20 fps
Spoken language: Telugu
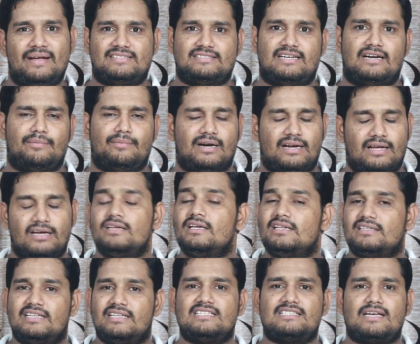బేస్డ్ అనమాట
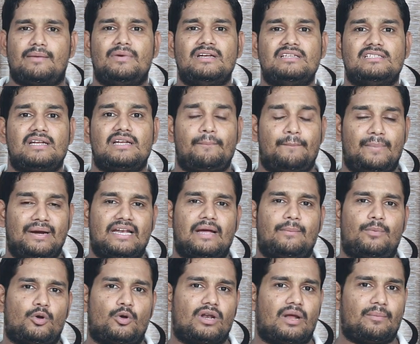దీనికి సంబంధించిన బీటా
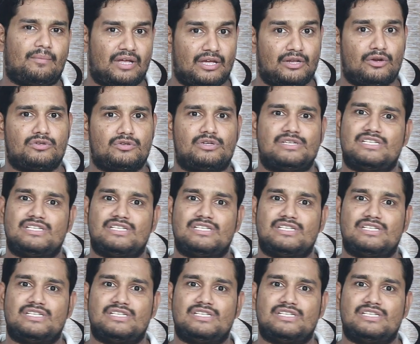ప్రోగ్రామ్ ఈ రోజు